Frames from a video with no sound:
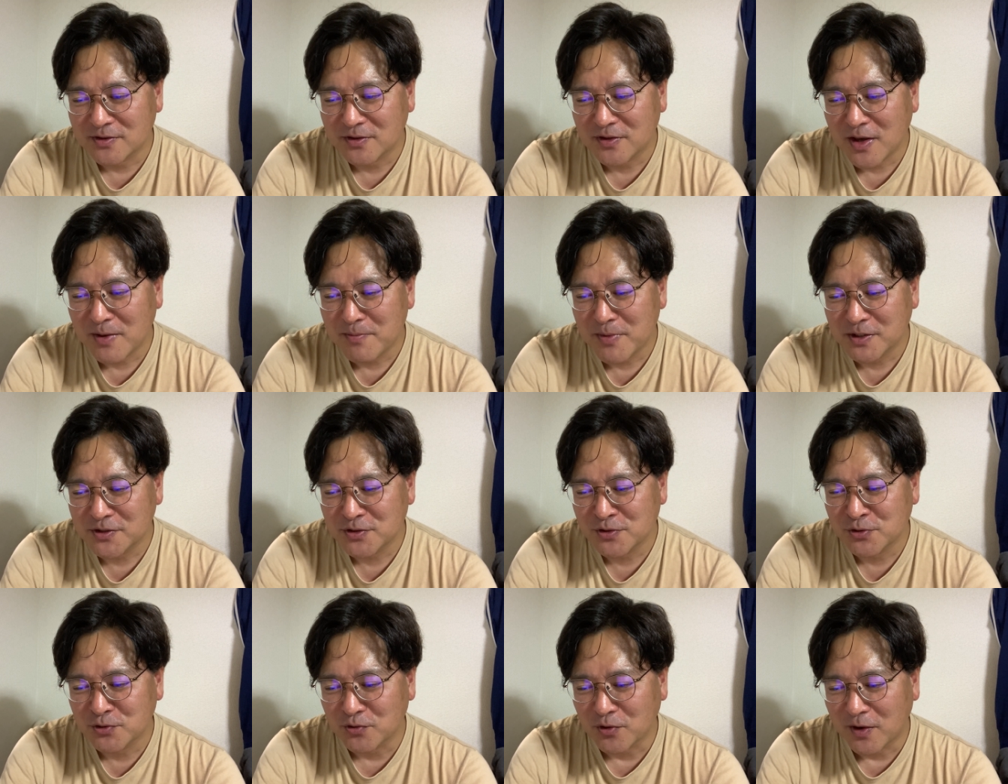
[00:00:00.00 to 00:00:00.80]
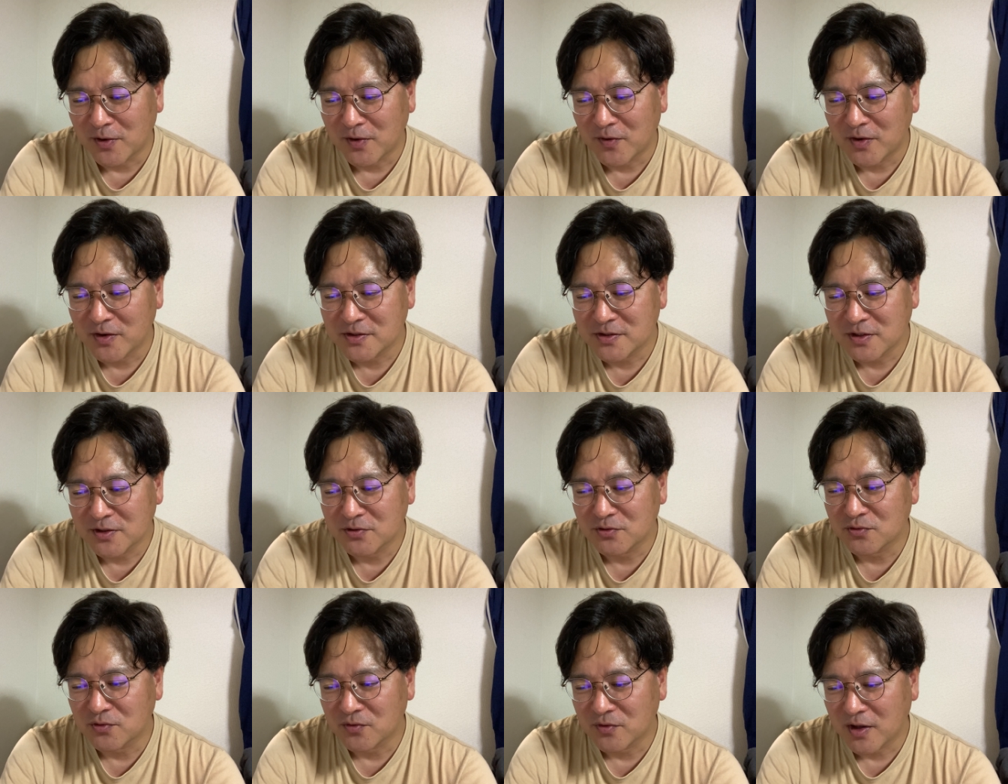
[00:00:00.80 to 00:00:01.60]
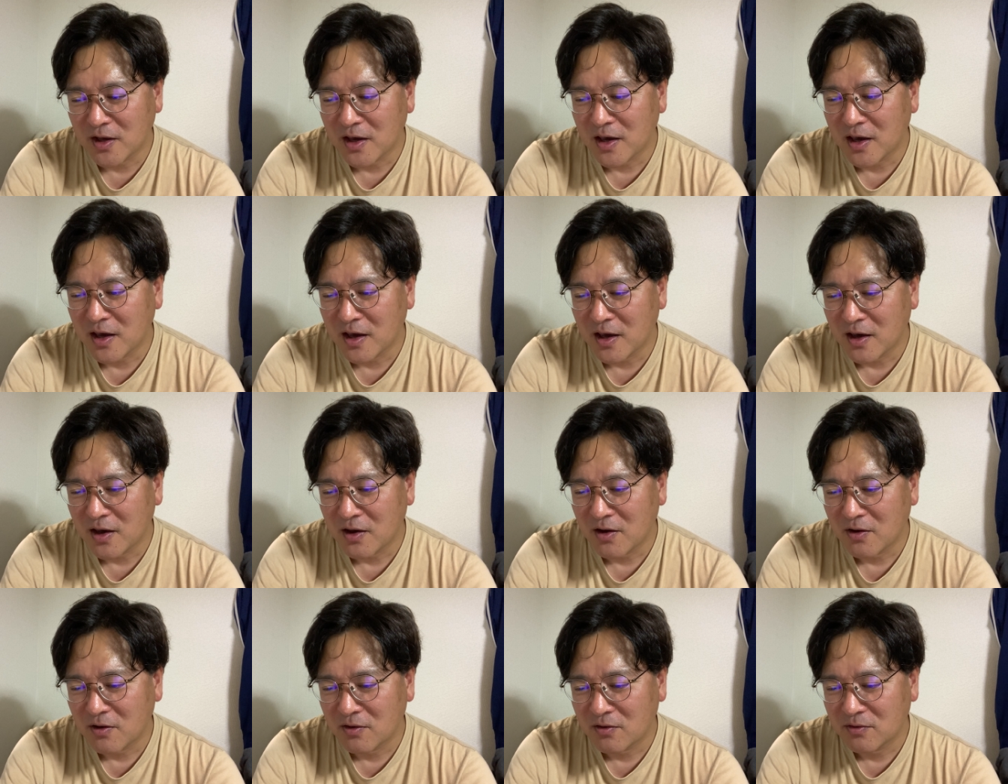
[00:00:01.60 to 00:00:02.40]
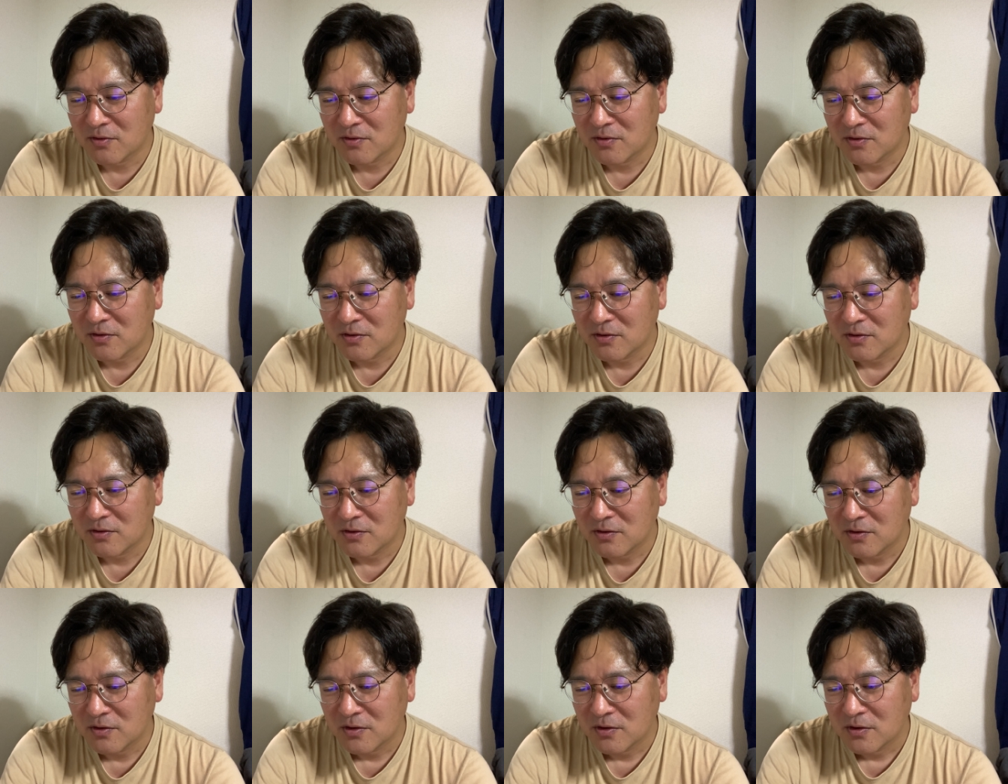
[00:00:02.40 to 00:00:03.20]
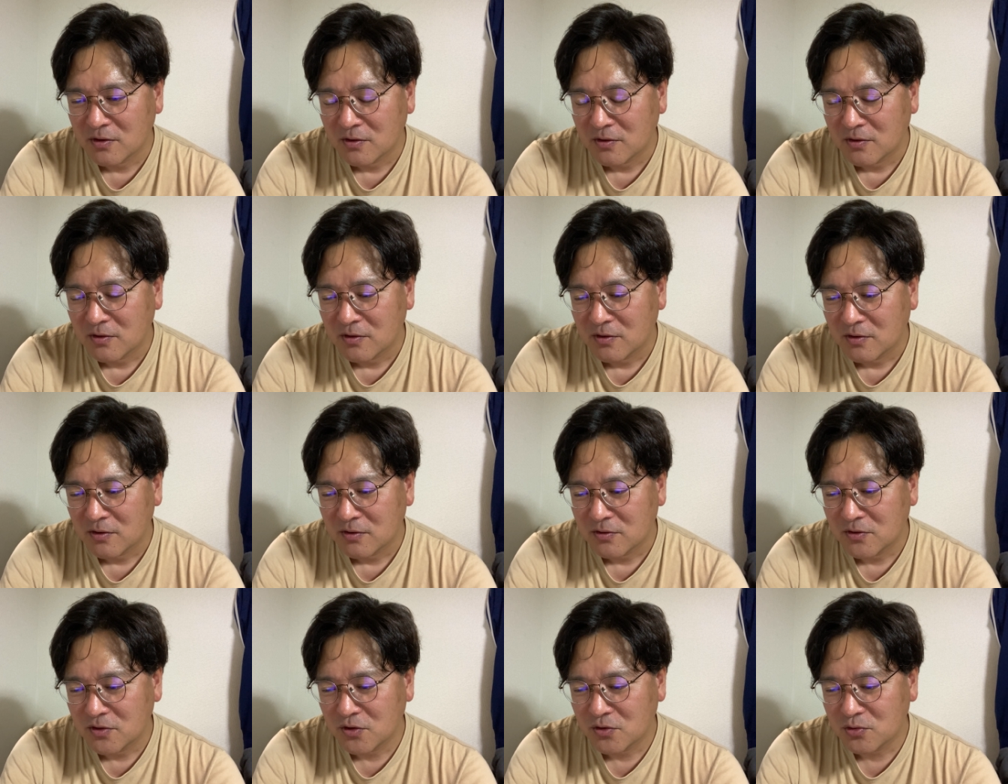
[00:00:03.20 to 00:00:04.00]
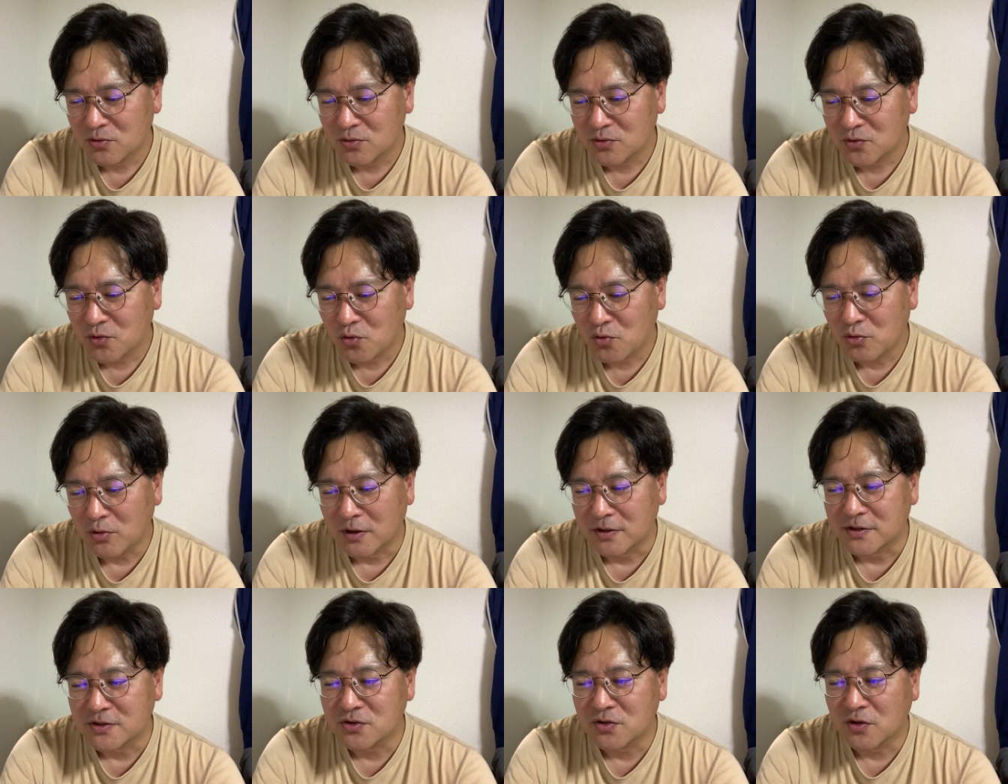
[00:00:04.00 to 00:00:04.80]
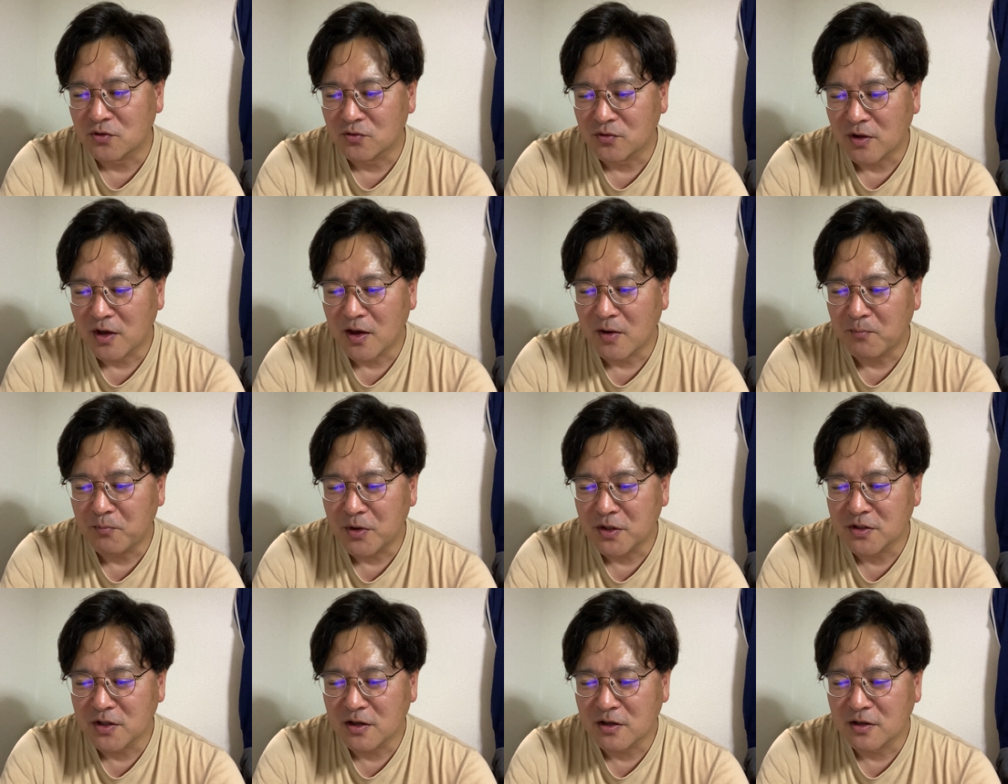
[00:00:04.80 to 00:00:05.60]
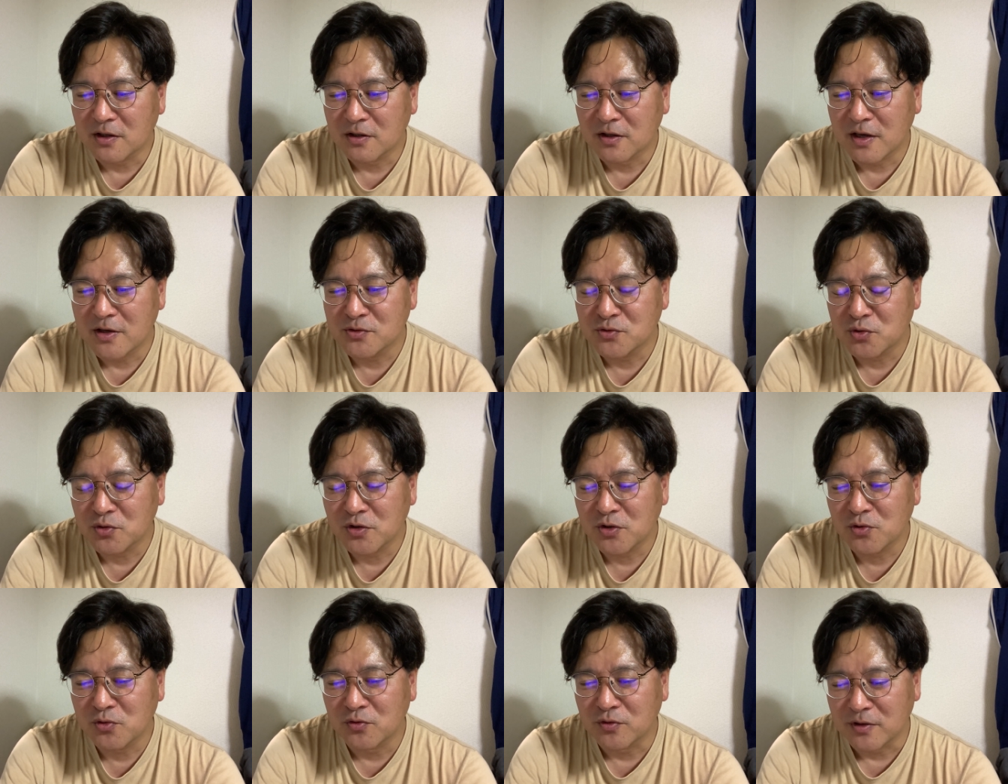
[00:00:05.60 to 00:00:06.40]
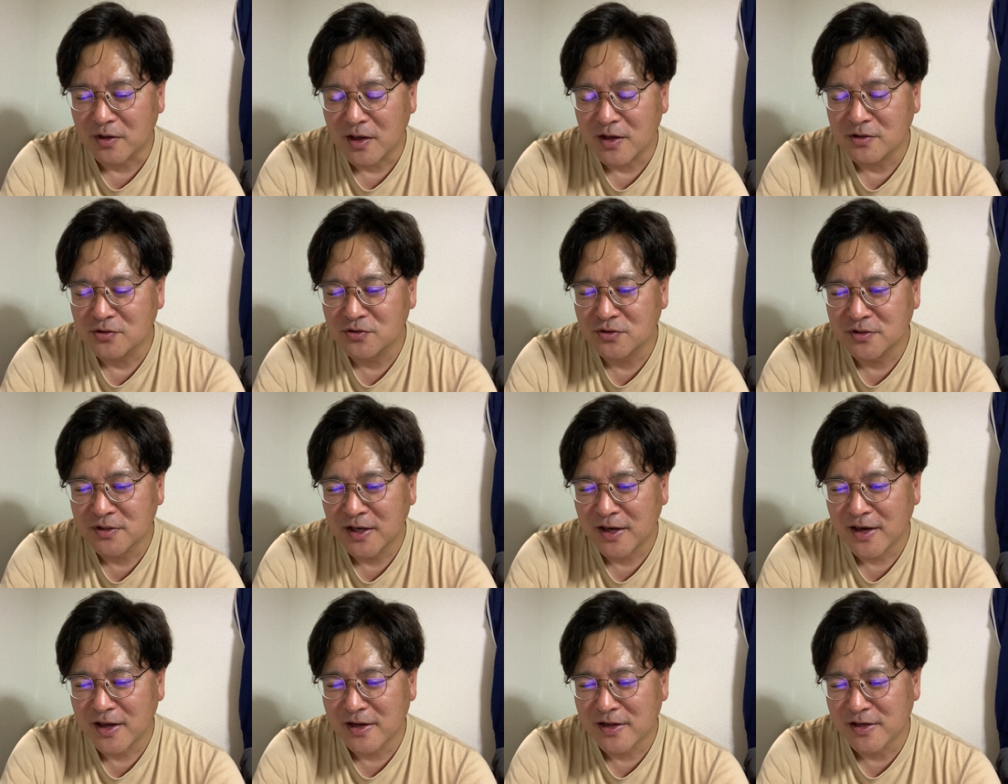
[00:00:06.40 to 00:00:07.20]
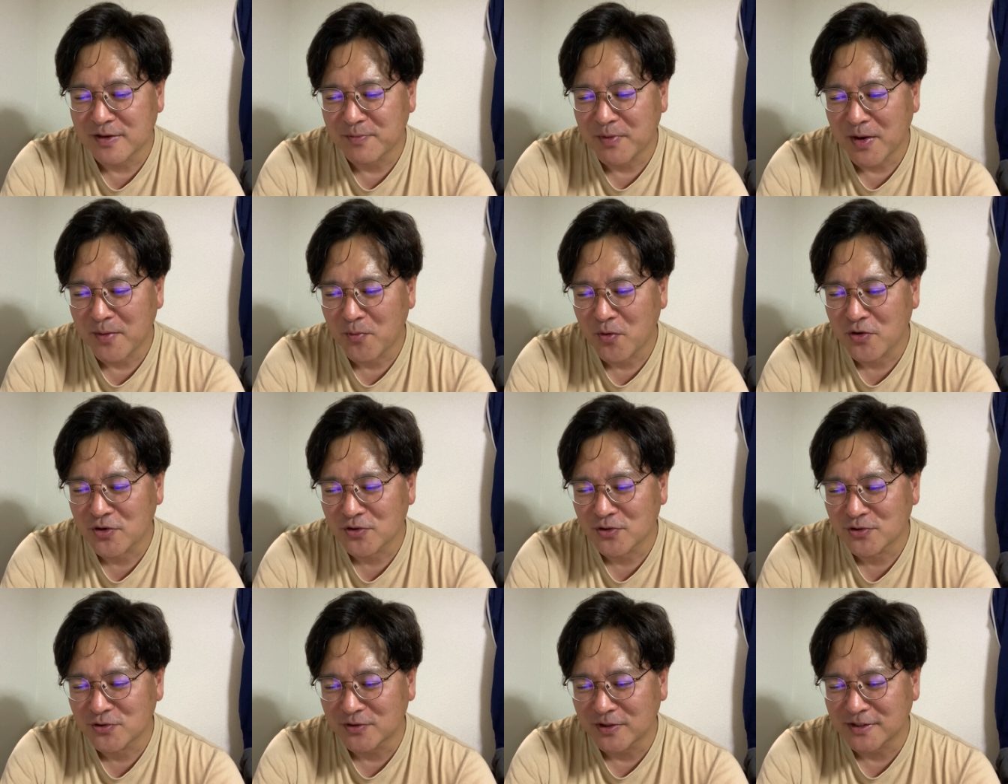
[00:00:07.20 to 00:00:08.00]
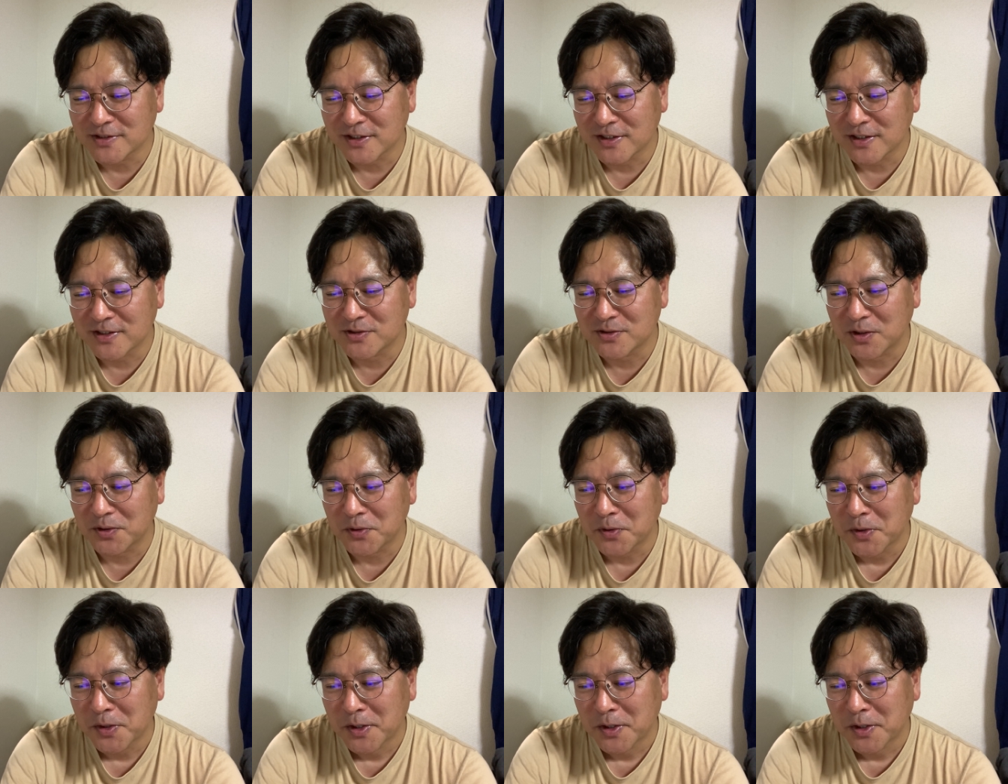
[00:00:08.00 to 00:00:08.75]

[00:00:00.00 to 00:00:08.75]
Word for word: 厳密に言うと表せるので、っていうとこなんですけどね、やっぱりなんか元素記号でね、水平、リーベ、僕の船じゃないですけど、